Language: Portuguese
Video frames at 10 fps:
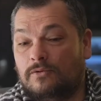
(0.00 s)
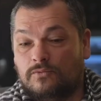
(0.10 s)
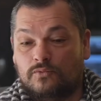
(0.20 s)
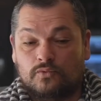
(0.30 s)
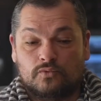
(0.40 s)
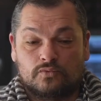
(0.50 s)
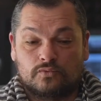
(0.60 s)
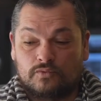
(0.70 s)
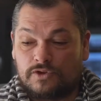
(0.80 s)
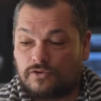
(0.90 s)
É
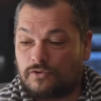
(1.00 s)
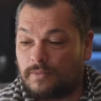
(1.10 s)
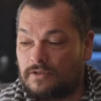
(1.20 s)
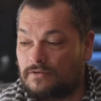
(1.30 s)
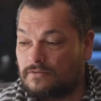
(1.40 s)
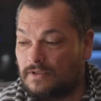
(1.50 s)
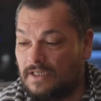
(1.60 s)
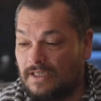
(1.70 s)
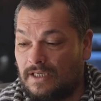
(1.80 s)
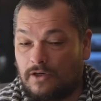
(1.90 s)
um, um instrumento
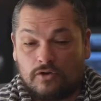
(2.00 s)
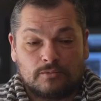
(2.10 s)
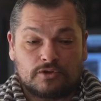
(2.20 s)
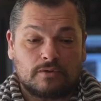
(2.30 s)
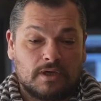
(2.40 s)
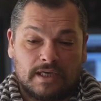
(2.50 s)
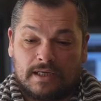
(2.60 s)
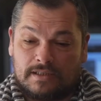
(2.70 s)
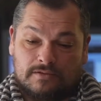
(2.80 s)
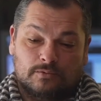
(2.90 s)
como outro
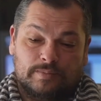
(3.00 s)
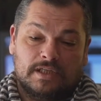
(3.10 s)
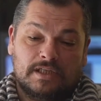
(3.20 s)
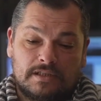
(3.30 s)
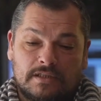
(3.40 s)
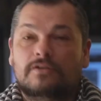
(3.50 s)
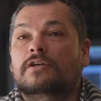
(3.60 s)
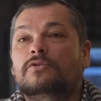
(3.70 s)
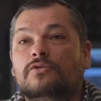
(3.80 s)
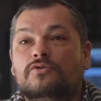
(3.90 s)
qualquer. Quer dizer, um pianista
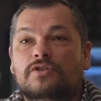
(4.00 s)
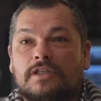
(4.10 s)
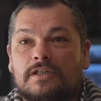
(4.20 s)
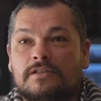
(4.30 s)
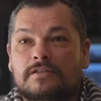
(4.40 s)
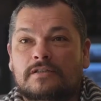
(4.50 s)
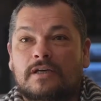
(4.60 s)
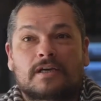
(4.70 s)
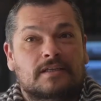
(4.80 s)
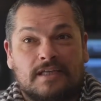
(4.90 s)
toca todos os dias
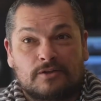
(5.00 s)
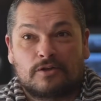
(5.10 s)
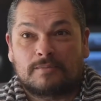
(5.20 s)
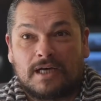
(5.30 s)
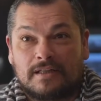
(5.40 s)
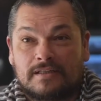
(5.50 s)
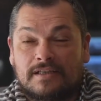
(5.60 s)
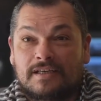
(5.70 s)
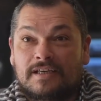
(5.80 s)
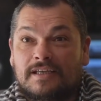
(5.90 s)
e é normal.
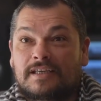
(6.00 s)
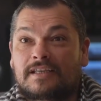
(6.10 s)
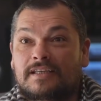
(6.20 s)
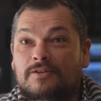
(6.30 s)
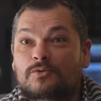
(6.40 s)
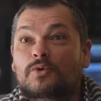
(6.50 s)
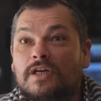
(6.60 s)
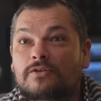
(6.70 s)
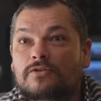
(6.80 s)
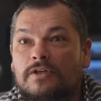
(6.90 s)
E o
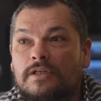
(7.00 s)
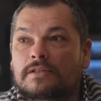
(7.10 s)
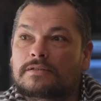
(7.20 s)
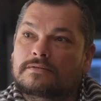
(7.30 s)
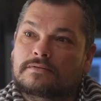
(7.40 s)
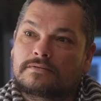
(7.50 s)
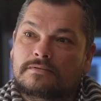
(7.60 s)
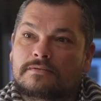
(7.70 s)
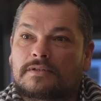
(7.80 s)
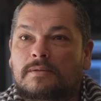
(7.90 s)
cantor
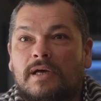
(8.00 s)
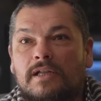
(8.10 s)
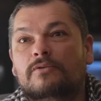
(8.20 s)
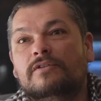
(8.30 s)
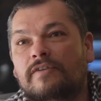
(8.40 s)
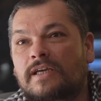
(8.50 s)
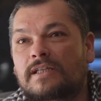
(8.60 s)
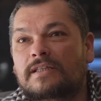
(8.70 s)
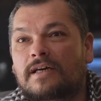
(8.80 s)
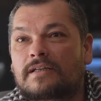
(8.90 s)
trabalha quando vai
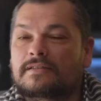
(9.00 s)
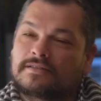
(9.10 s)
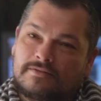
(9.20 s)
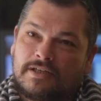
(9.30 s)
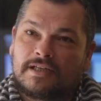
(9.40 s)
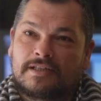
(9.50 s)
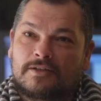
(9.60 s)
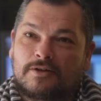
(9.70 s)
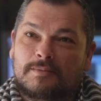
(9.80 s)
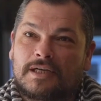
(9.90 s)
cantar. Isso não é
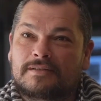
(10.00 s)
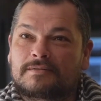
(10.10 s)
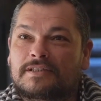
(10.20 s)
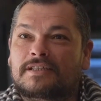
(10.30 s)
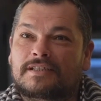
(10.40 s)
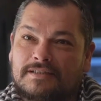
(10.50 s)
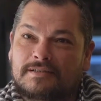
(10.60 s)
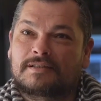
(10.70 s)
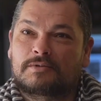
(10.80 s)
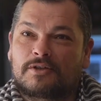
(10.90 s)
nada normal. Portanto, tem
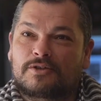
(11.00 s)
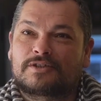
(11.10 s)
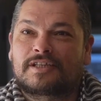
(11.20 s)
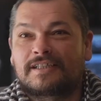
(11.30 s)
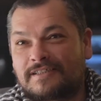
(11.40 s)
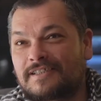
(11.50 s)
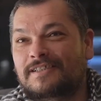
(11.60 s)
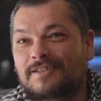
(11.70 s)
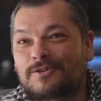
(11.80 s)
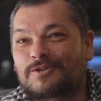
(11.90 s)
que, temos que ir aos treinos
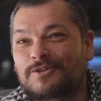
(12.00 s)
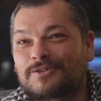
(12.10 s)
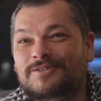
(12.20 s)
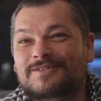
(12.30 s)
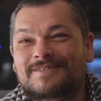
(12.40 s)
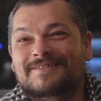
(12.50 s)
antes de ir aos jogos.